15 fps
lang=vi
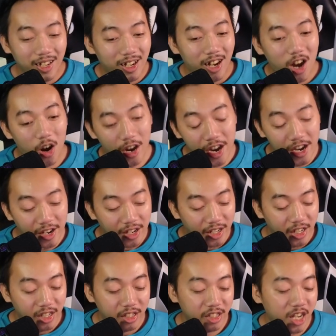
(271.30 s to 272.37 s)
ok
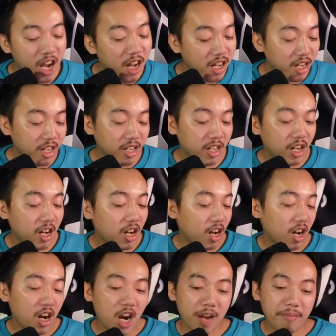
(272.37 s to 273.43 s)
chẳng
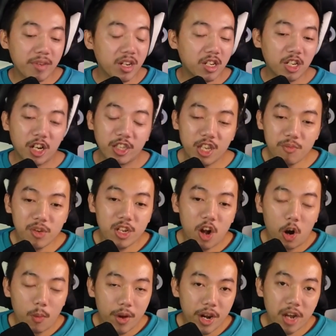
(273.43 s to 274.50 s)
uh, administration thì bị
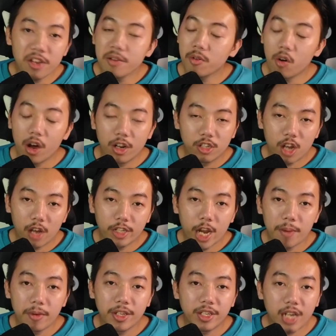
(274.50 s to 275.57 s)
đổ mới nắng nhưng còn là trong
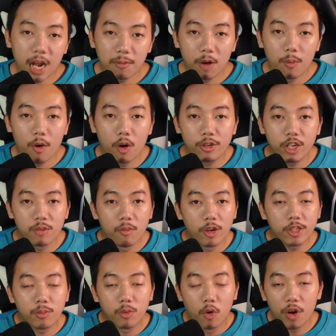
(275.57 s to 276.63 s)
xem để can bong bóng như môi
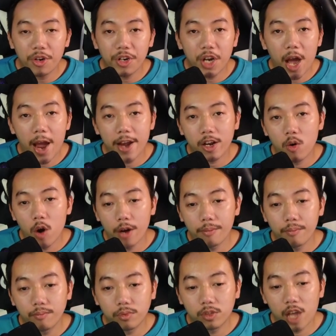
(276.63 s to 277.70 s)
chùm nón đại quạt
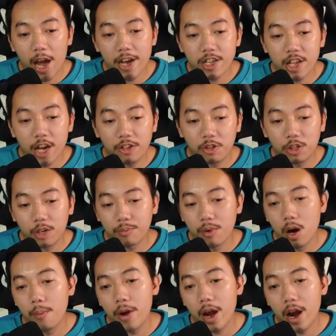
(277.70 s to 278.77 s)
tay anh chạy cho chất
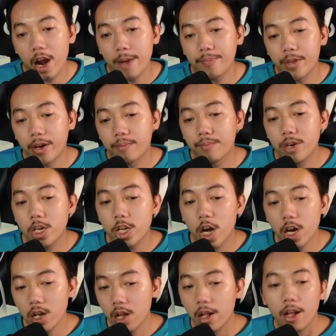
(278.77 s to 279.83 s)
phở về app tặng pi
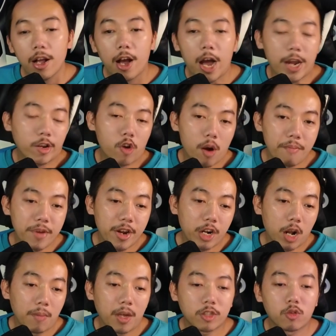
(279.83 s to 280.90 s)
nhẫn hay quạt mẹ
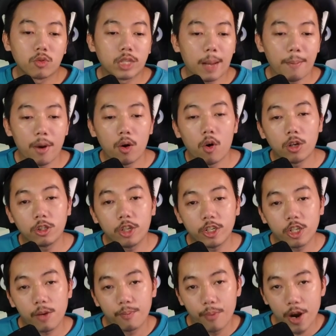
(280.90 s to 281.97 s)
đó mà tụ sắp bắt quạt chơi
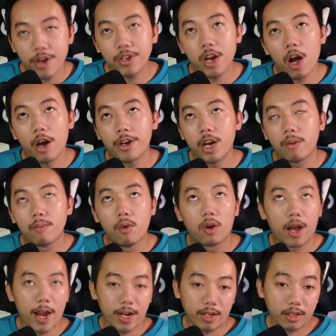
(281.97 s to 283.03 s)
tập pin đã đăng mùa
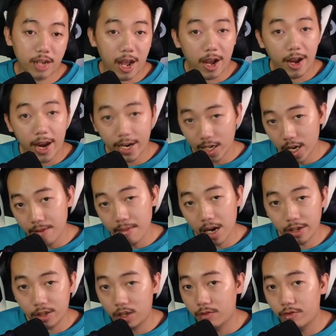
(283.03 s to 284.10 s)
hai ta hai đấy
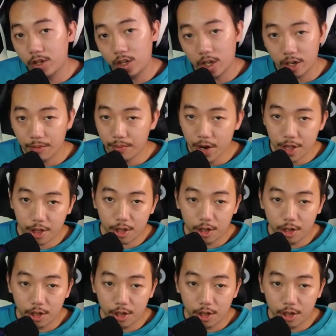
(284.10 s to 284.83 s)
bàn chỉ với chơi tập pin